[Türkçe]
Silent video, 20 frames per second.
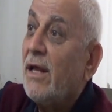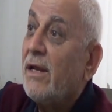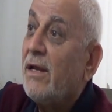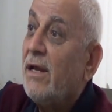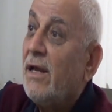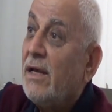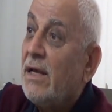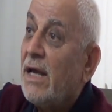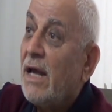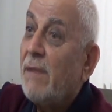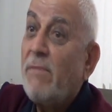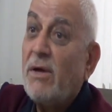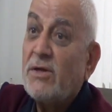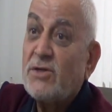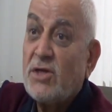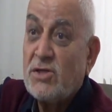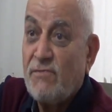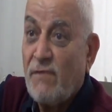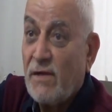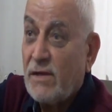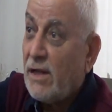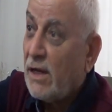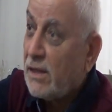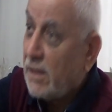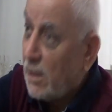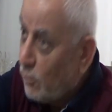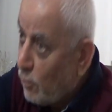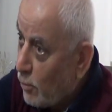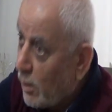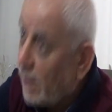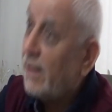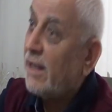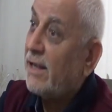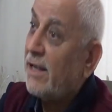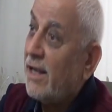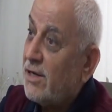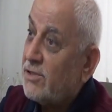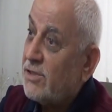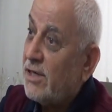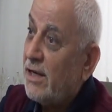yani başka sıfatlardan gören de
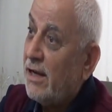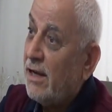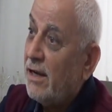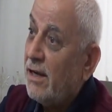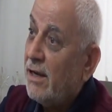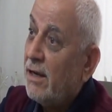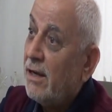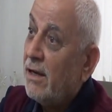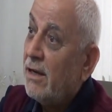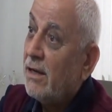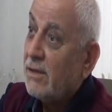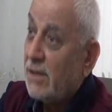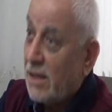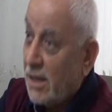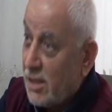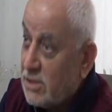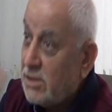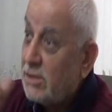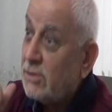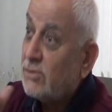kendisi, kendisi zat